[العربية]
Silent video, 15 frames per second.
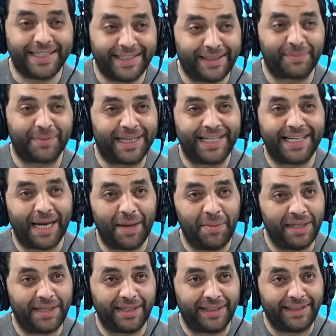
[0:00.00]
ريت معناها
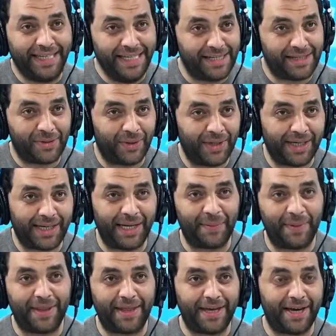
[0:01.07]
العباد تحسوا الكلام
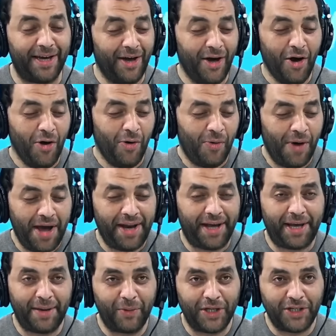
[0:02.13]
هذايا آه. وانا
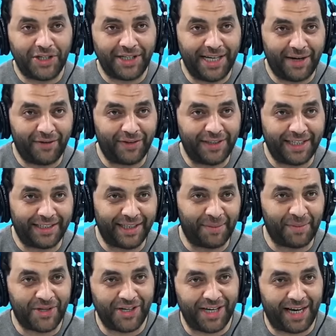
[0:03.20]
كمناش نعرف ندغدغ
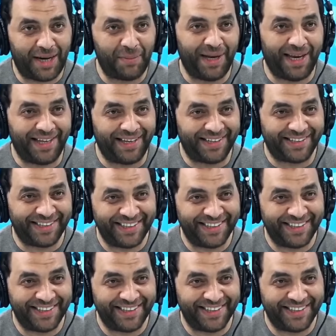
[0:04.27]
مشاعر الملايين